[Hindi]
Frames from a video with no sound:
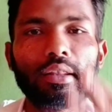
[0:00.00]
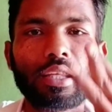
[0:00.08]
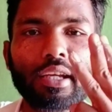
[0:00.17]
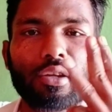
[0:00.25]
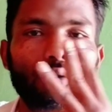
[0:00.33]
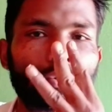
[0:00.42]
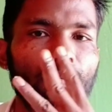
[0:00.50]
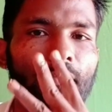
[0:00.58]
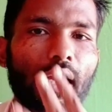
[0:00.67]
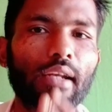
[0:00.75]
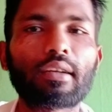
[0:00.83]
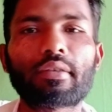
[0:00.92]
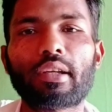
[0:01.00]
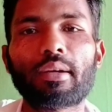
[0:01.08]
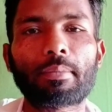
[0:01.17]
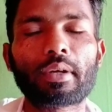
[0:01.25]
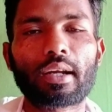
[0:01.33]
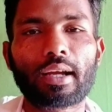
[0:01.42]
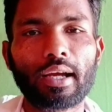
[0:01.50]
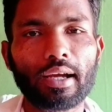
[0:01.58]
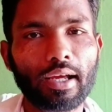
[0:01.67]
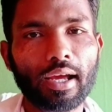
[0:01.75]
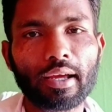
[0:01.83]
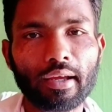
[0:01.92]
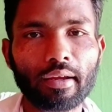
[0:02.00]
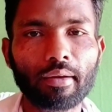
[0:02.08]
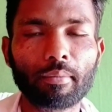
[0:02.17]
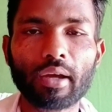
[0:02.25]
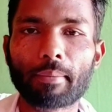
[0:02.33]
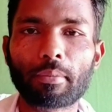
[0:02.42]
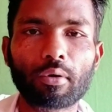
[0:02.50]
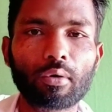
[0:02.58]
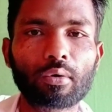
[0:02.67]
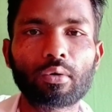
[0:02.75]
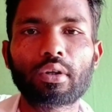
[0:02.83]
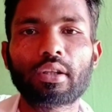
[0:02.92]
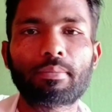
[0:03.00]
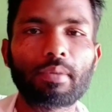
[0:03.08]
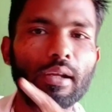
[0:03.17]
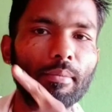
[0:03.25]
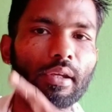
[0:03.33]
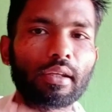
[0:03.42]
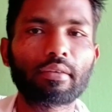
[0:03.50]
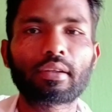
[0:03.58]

तीन यूट्यूब चैनल सेल पर रखा गया है मैं आप लोगों को डिस्प्ले में